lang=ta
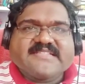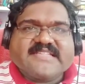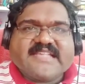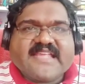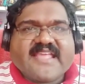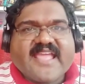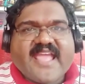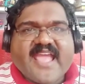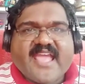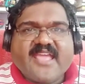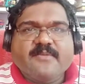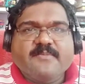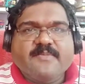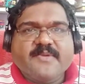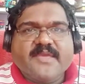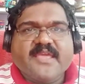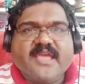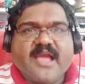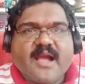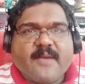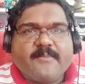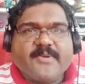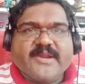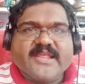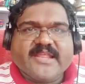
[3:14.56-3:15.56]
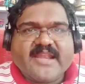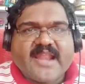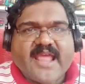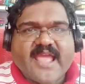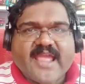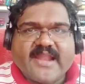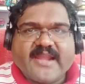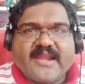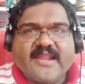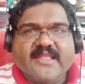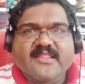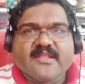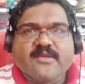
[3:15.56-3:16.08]
சிஐபி அப்படின்னா
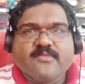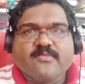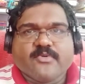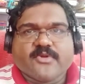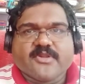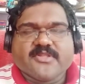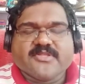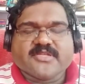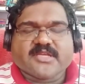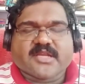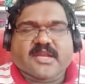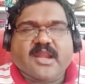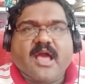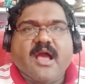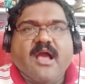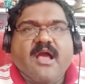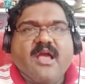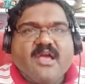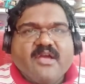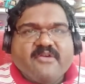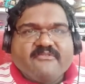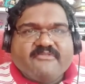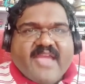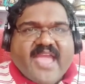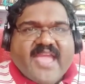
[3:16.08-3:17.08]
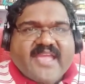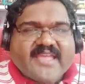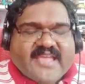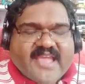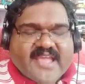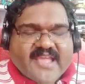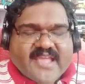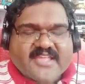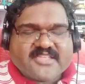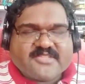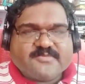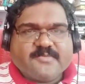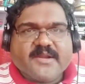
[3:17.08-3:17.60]
என்னதுன்னு புரிஞ்சுக்கலாம் ஃபேக்
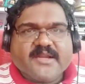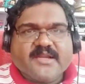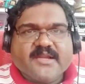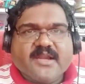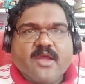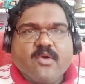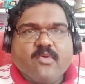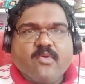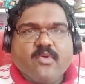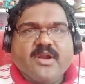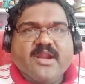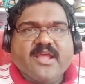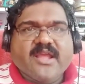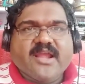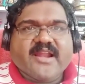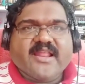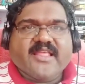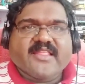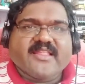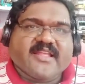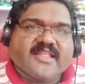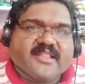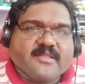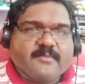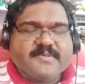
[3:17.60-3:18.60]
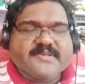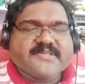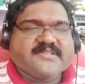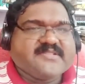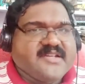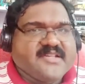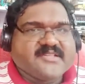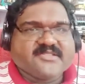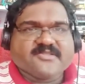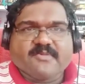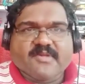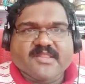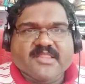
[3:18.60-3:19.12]
என்கேஜ் என்கேஜ்மெண்ட்னால் ஒன்றும் கிடையாதுங்க இது
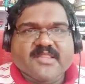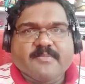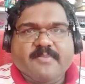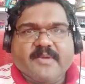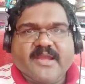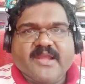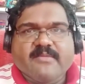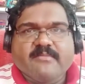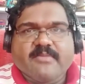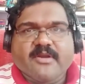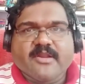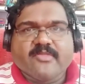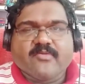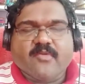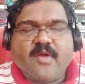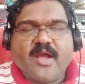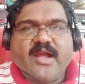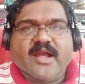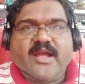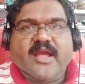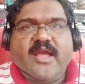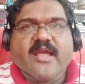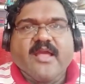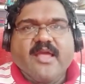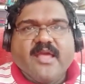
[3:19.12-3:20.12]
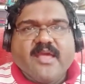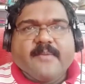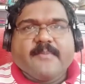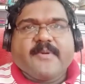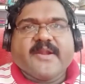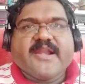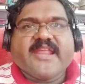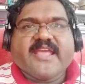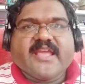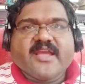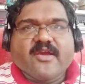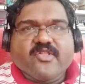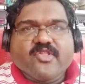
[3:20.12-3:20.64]
பிஸ்னஸ் வந்து பயன்படுத்துவாங்க இப்போ
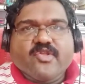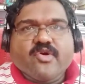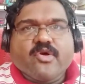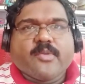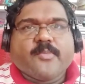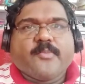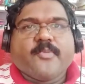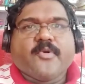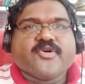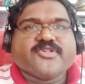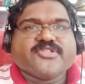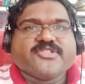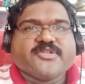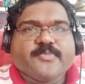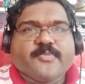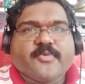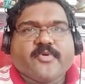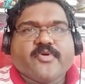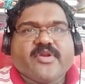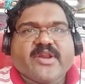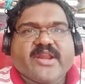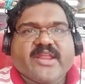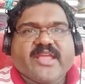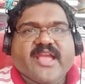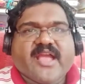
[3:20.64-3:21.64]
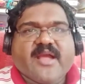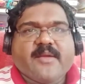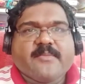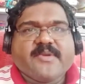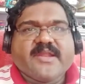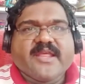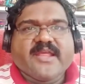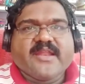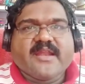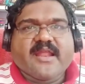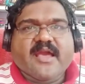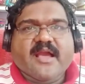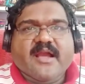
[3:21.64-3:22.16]
நீங்கள் வந்து ஒரு போஸ்ட் போடுறீங்க
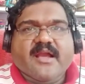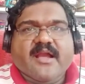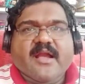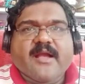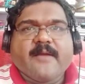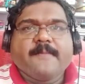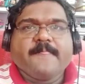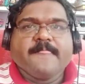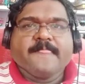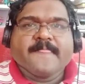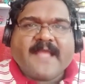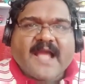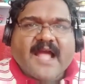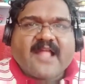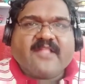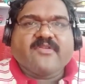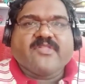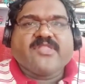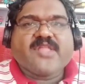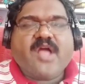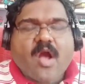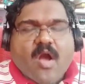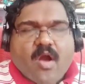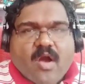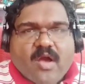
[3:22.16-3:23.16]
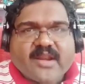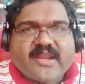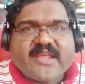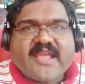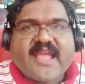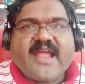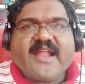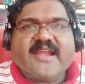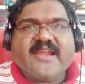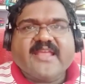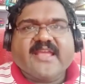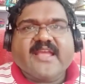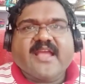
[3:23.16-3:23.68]
அப்படின்னாக்கா அது வந்து
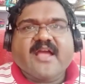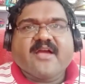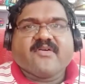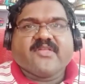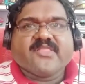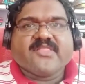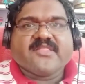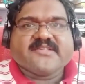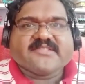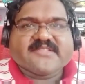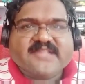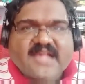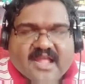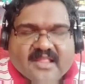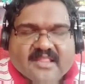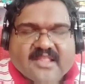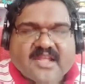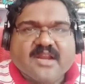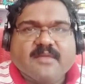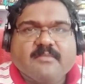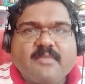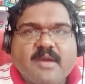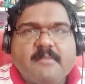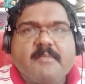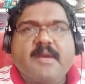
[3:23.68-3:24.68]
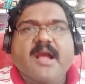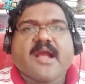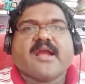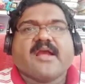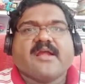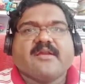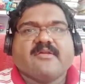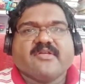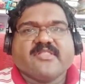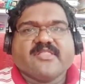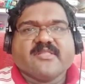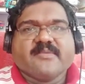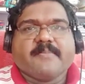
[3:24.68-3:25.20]
ஆர்கானிக்காக வந்து சாதாரணமாக
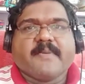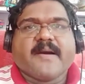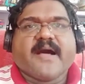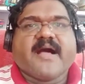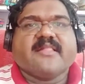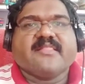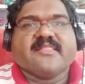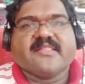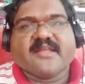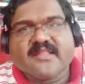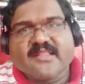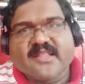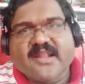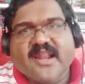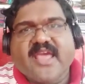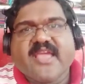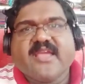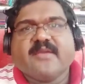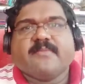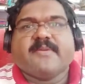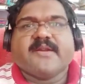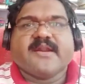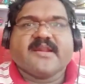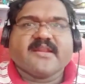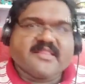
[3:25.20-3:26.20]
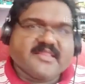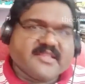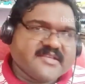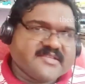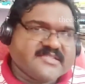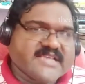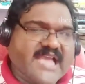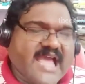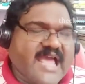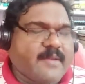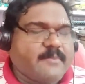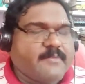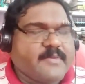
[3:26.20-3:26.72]
மக்கள் வந்து பார்த்து அதை லைக் பண்ணுறது
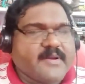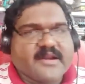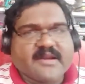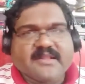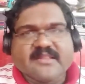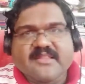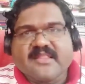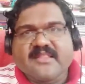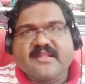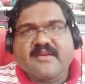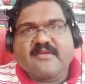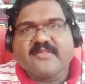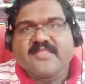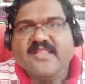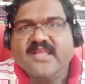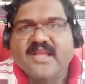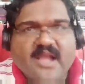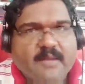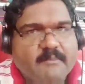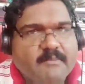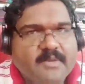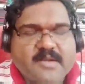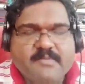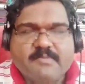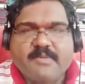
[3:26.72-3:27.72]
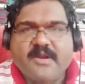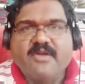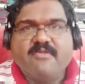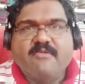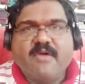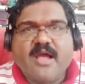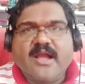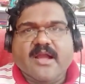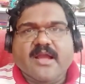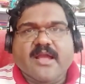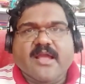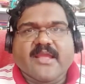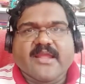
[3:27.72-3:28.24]
ஷேர் பண்ணுறது அதில் வந்து கமெண்ட்
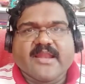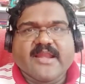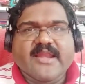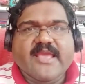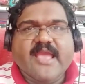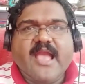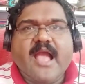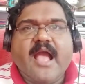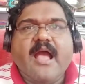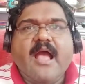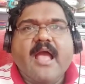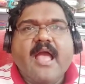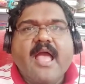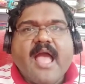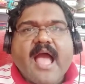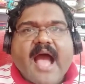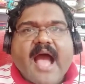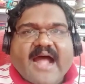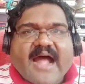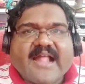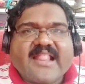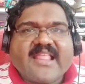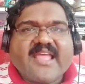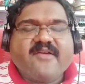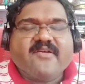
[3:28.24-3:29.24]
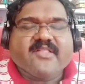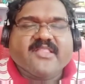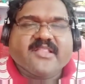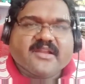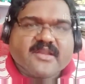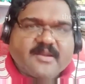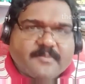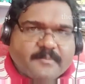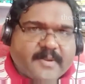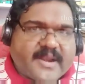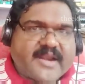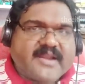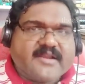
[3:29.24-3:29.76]
பண்ணுவாங்க இல்லையா அதே
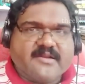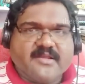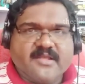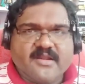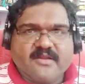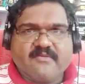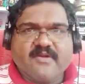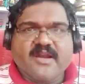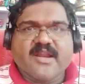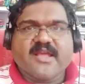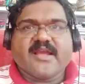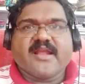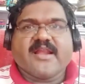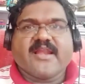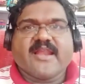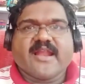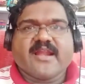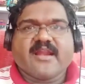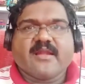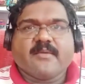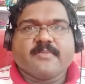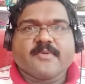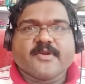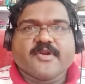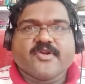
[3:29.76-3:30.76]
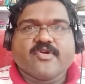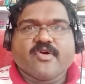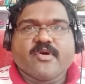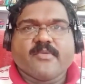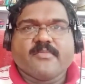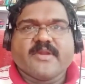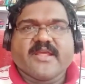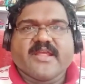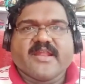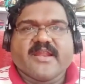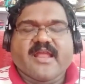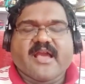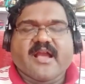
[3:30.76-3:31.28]
வந்துட்டு பல நிறுவனங்கள் என்ன பண்ணும்
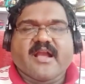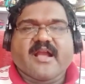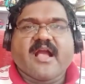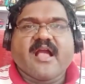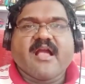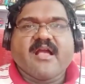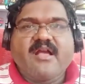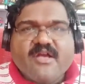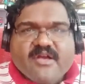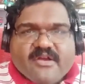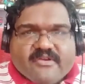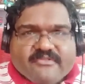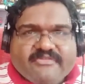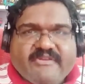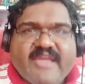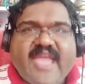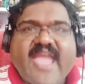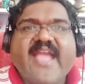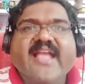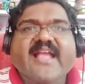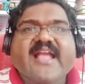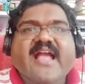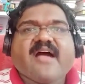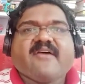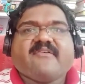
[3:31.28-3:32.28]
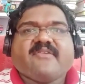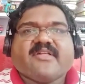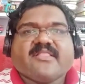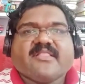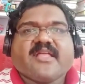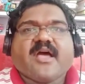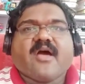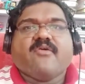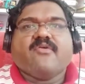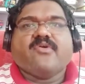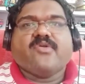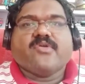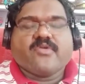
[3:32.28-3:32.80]
அப்படின்னாக்கா ஃபேக்காக
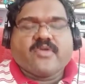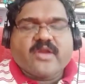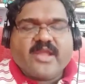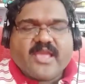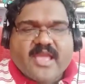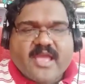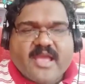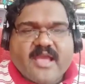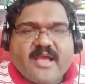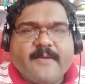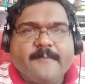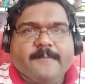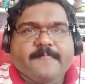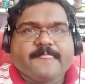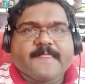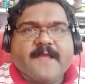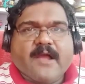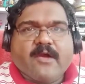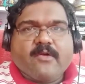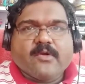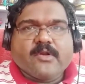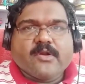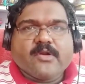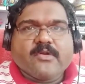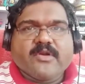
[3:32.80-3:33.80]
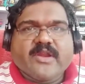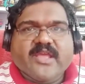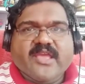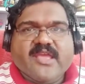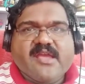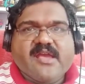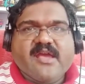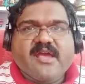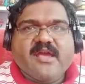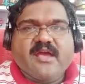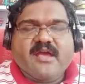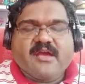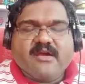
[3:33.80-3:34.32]
வந்து அவங்களுடைய அவங்களுடைய
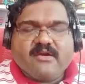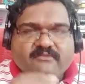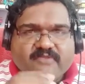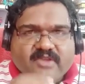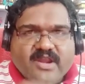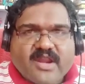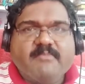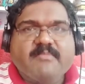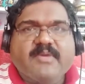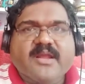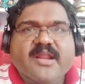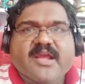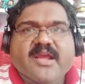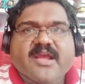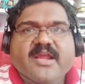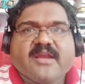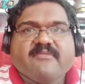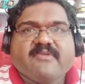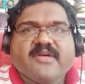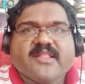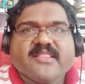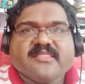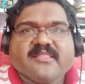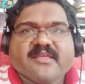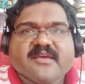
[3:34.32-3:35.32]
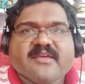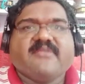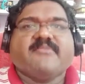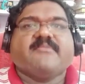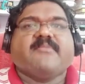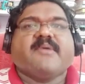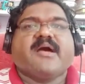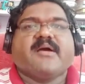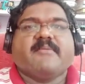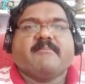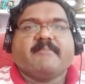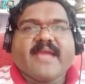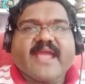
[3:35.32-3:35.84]
விளம்பரங்கள் வந்து
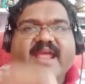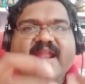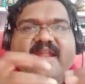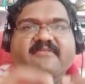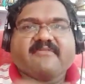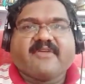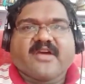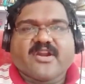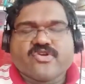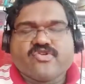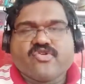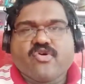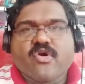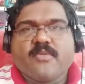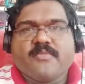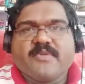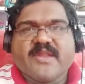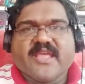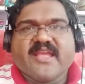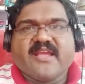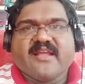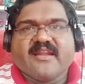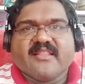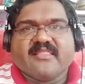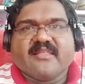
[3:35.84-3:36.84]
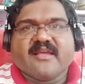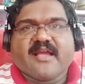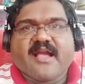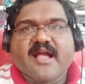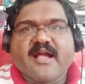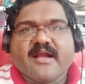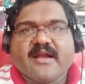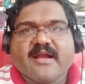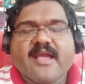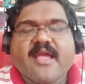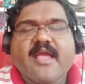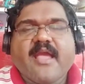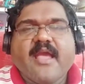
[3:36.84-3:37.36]
மேலே வரணும்
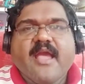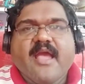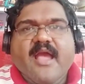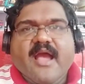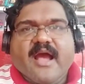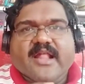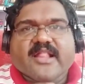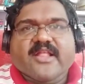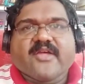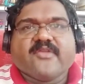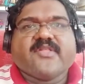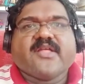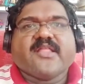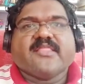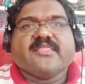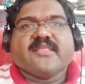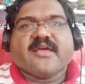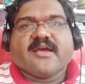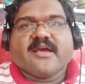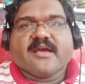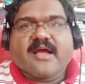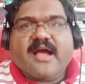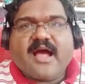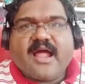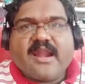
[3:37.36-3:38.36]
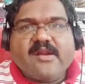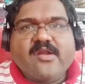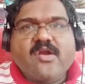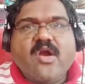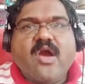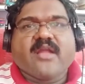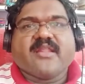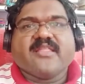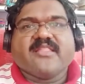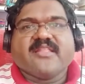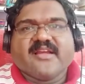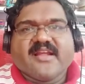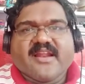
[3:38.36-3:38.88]
அப்படிங்கிறதுக்காக அதாவது அந்த
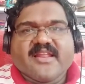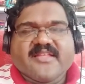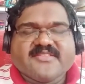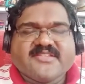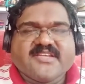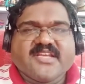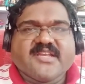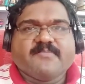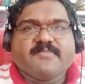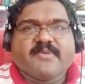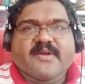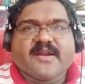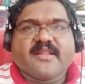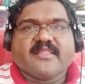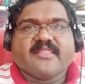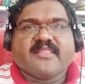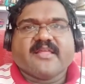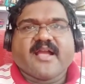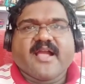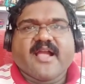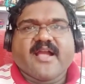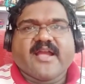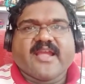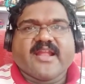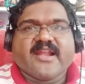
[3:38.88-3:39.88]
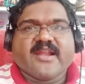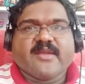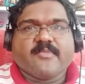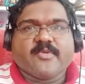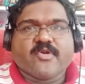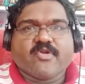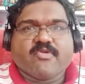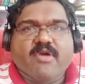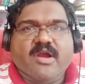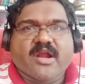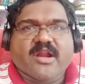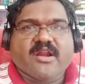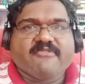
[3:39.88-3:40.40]
அல்காரிதங்களை சீட் பண்ணுறதுக்காக என்ன
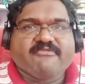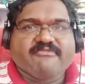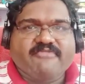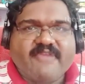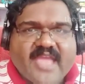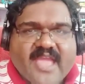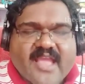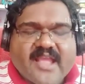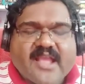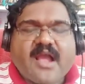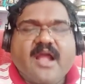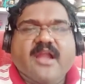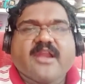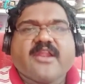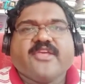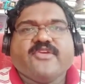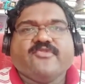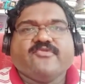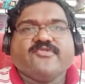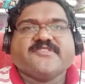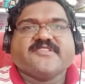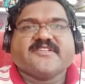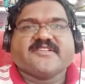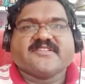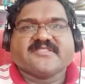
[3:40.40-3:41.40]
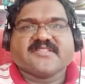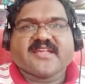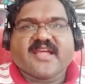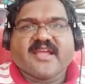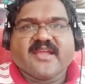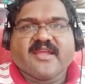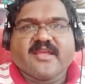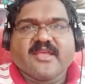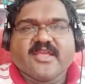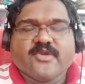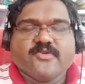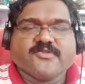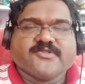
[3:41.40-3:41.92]
பண்ணுவாங்கன்னா ஃபேக்கான யூசர்ஸ்
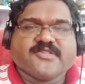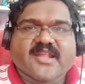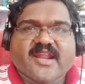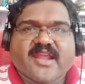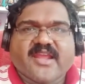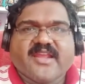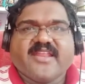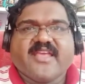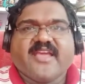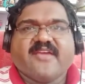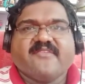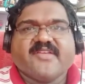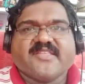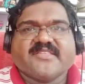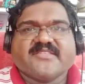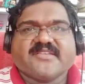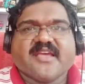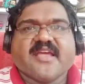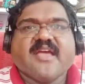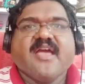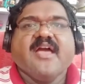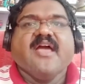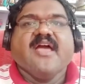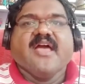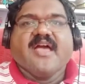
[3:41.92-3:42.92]
யூசர் ஐடியை வச்சு